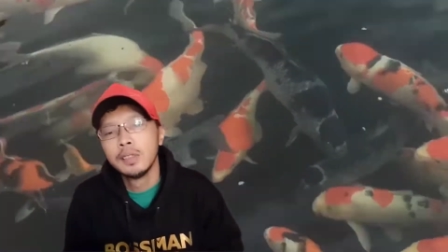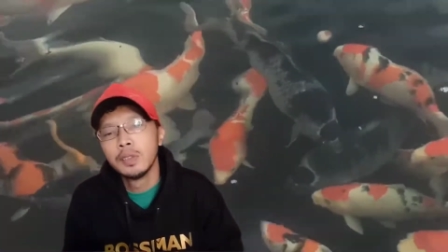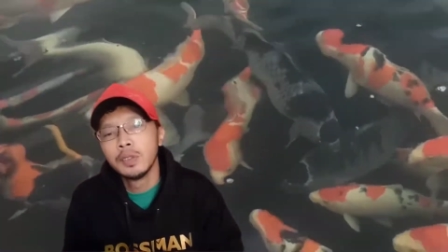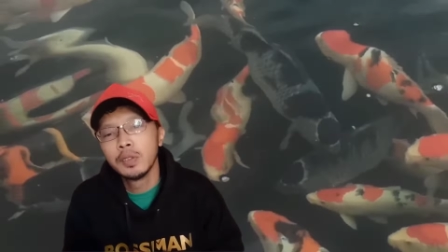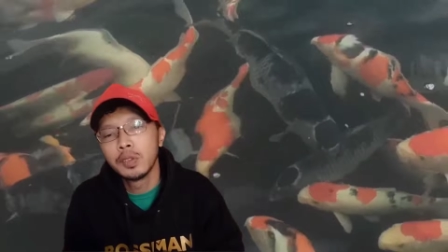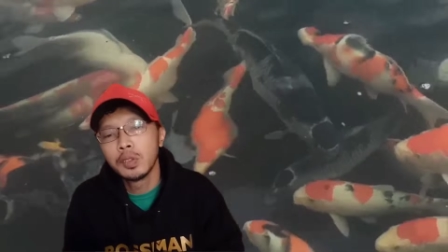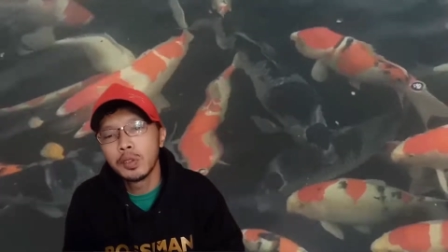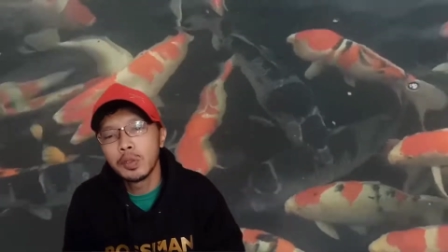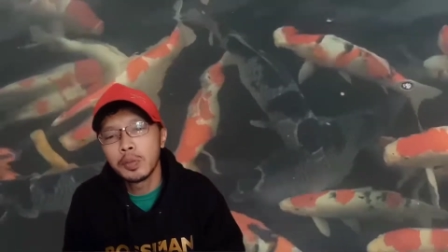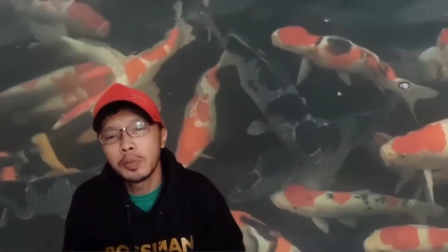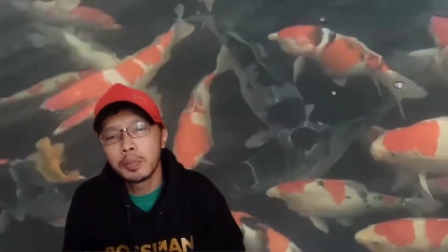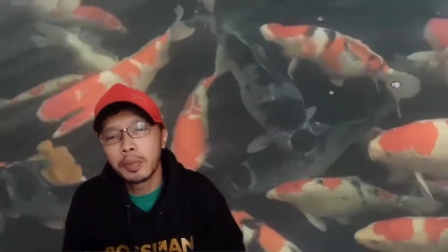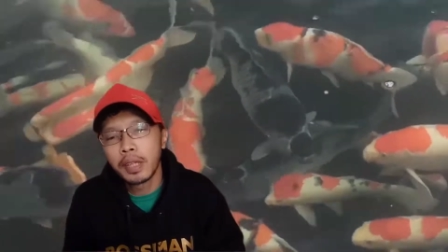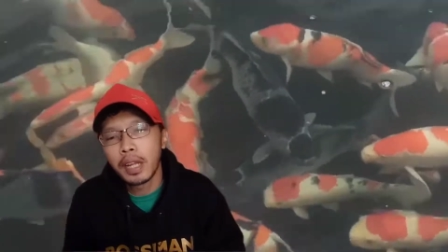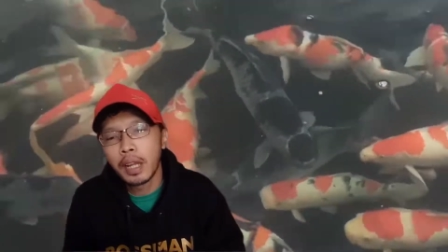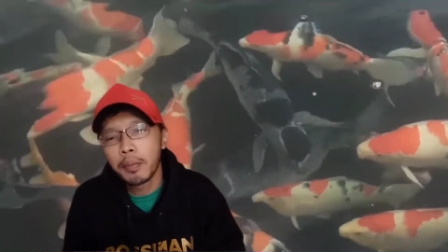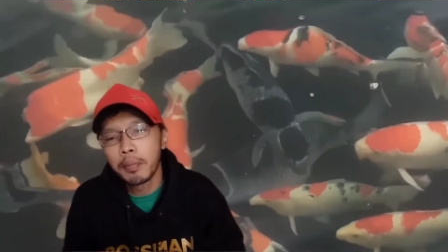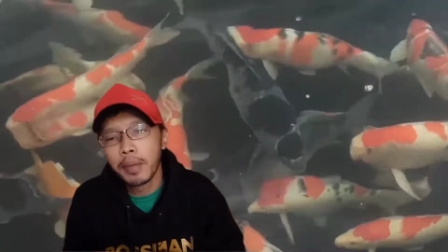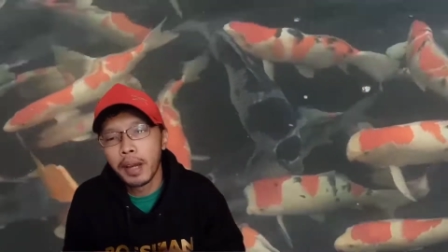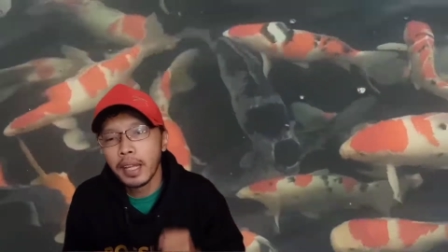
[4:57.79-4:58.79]
untuk
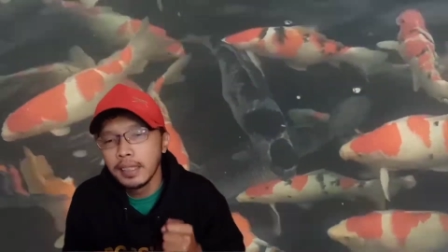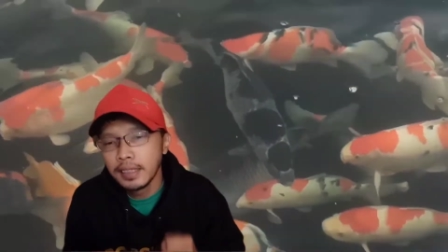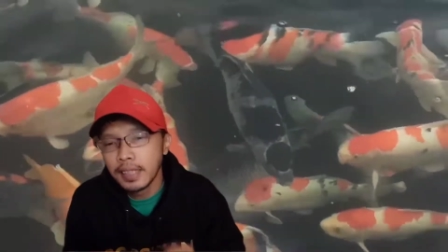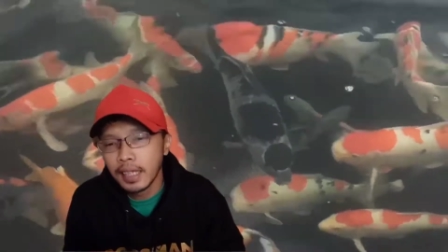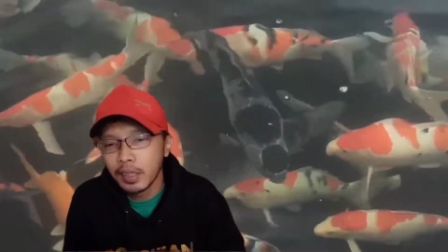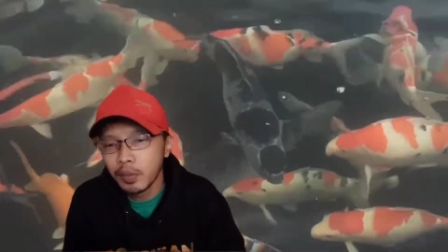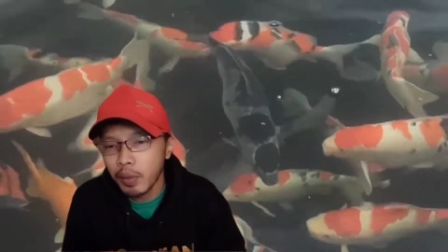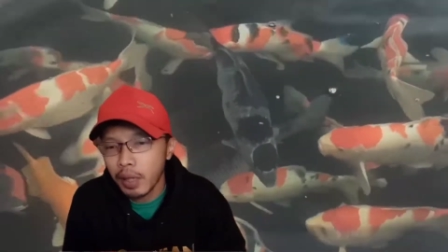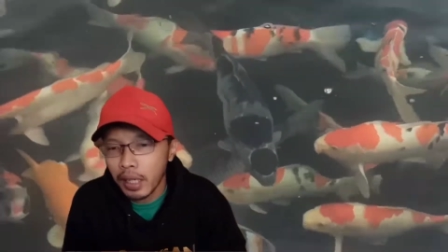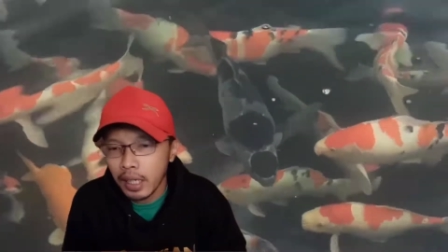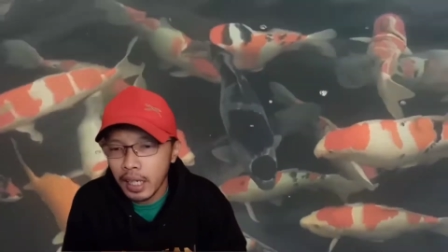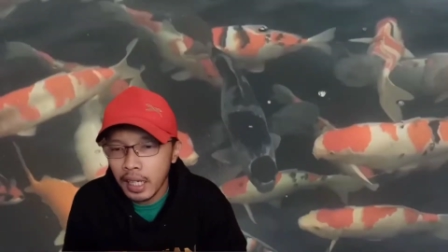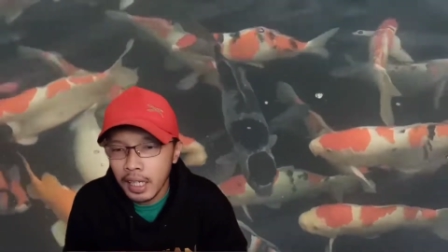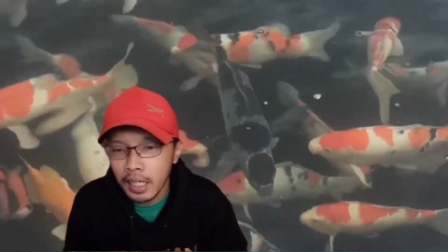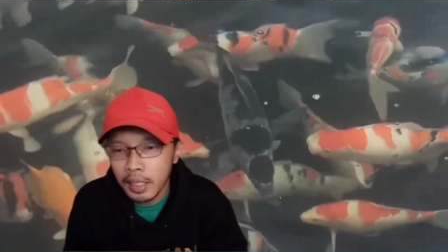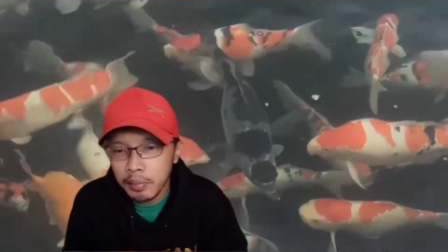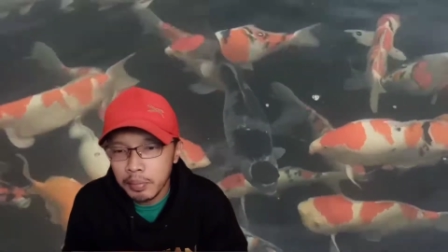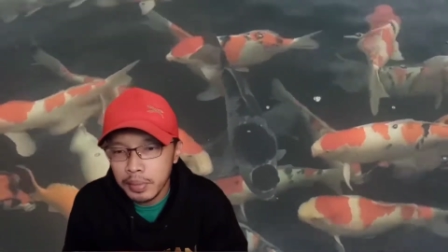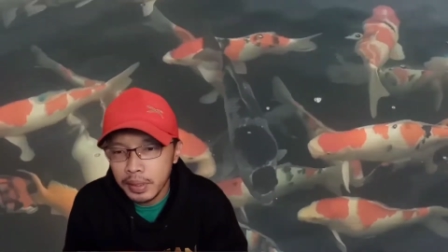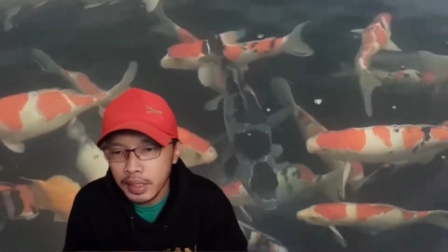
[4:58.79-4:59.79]
penambahan zat warna
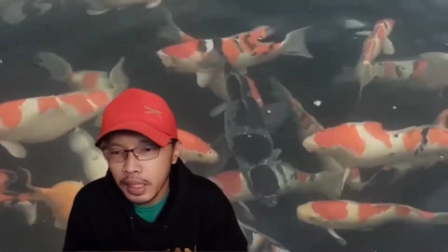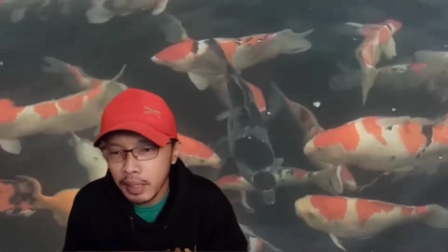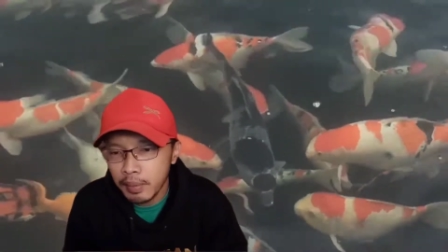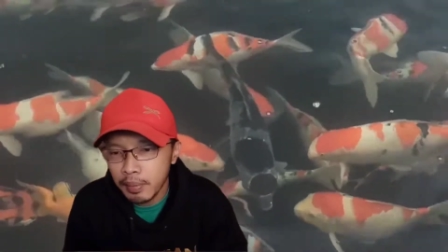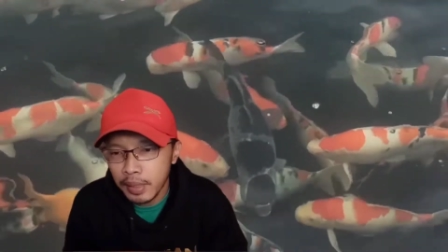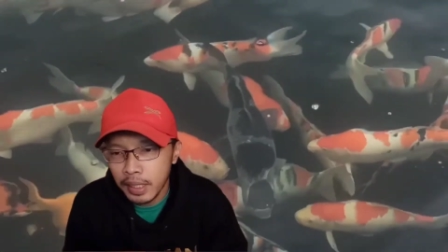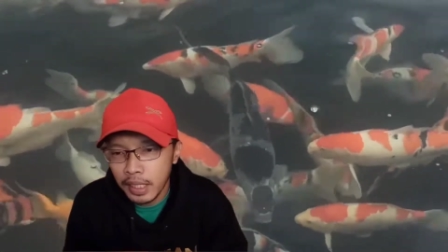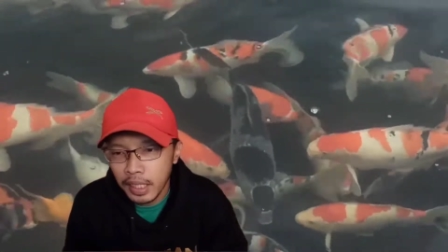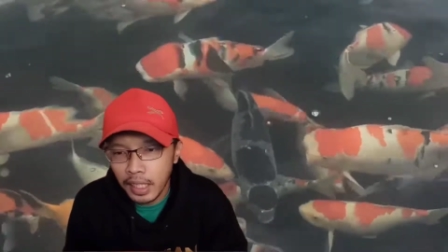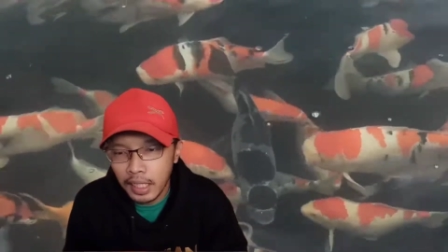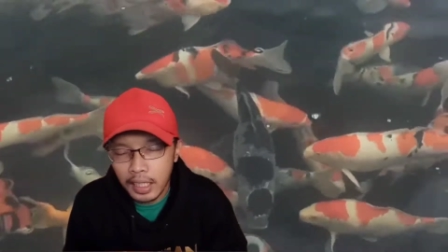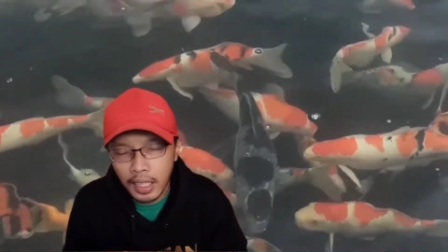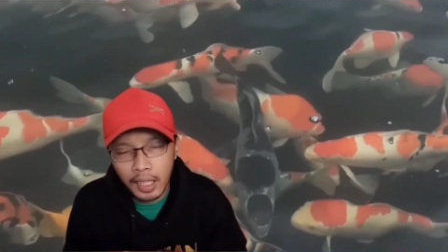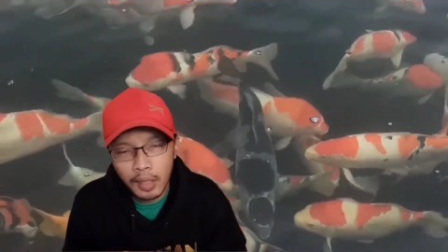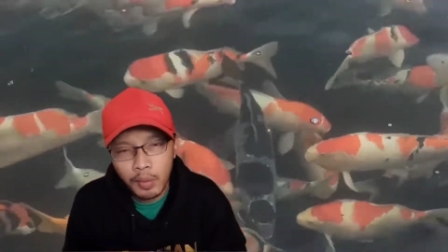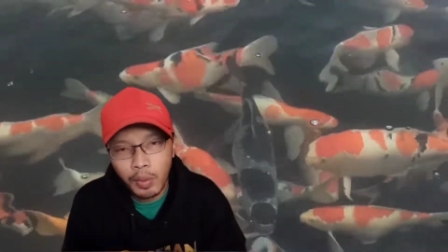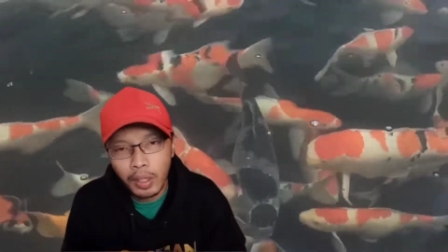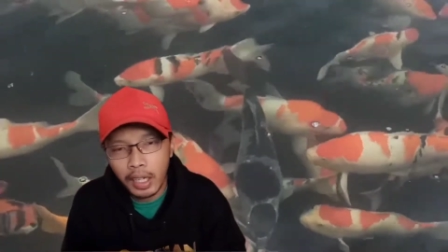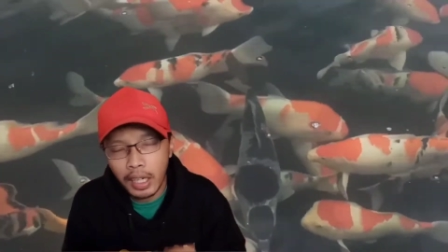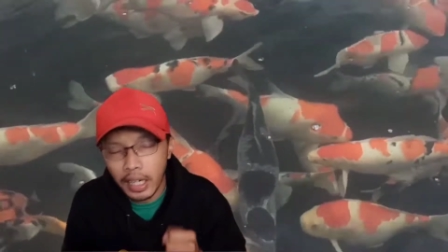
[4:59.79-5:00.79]
yang bisa
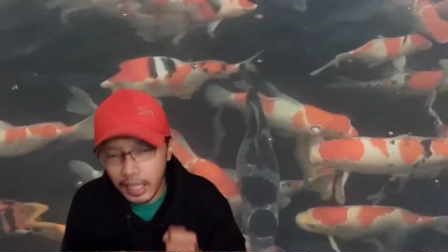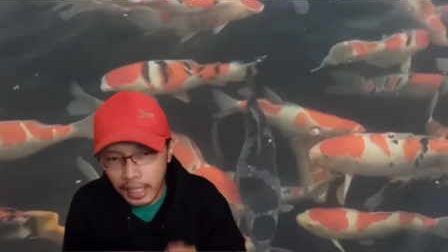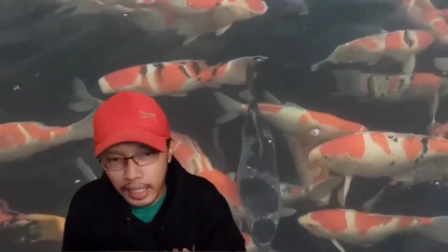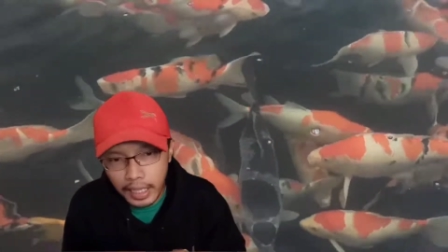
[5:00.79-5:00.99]
meningkatkan warna